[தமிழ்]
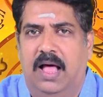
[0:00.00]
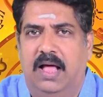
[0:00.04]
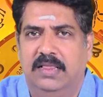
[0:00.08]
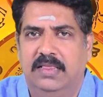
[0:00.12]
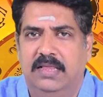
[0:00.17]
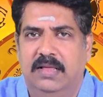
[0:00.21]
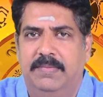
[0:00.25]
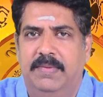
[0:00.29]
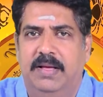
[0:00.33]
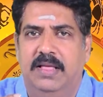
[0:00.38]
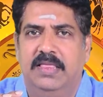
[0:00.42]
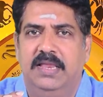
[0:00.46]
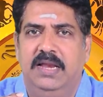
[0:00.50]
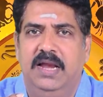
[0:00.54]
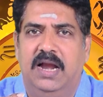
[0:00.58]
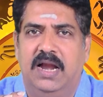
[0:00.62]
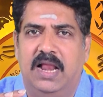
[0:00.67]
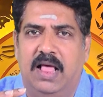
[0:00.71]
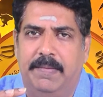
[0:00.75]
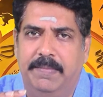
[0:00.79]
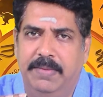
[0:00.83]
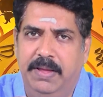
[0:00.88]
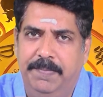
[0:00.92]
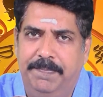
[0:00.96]
அந்த
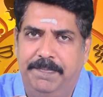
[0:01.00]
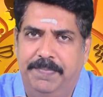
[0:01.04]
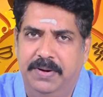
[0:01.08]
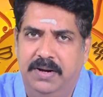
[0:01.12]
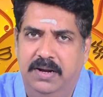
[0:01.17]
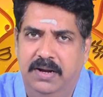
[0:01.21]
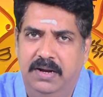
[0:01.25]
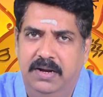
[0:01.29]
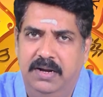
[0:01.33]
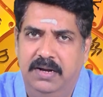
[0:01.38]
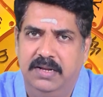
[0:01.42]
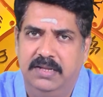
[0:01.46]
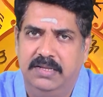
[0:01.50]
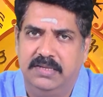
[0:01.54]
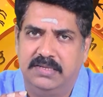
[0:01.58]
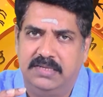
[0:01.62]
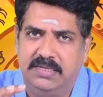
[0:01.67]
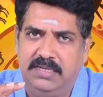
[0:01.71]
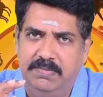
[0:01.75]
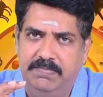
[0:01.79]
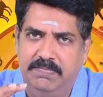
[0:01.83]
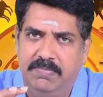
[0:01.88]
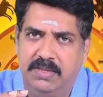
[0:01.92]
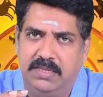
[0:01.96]
மாதிரியான அமைப்புகள்
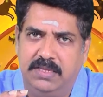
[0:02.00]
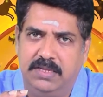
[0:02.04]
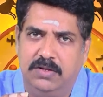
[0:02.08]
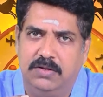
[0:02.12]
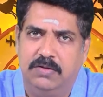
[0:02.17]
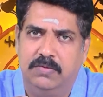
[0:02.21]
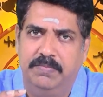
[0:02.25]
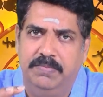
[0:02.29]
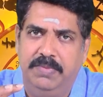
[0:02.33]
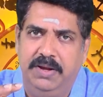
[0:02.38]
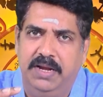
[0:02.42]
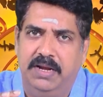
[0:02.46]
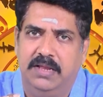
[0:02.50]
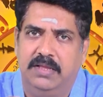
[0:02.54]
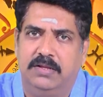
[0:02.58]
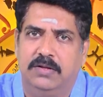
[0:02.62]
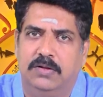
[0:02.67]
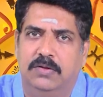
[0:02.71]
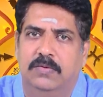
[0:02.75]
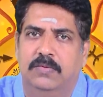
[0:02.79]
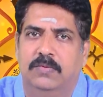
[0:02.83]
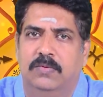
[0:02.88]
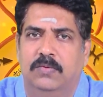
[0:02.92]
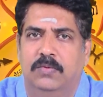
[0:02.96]
சிம்மத்துக்கும்
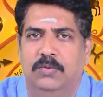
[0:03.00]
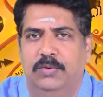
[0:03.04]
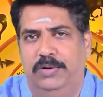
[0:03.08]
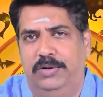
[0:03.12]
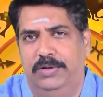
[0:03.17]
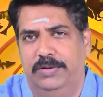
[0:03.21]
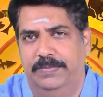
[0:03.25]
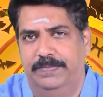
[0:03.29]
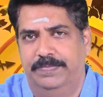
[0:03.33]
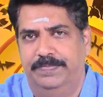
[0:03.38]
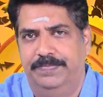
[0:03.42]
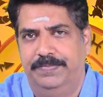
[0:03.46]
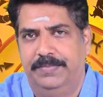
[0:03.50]
மீனத்துக்கும் உண்டு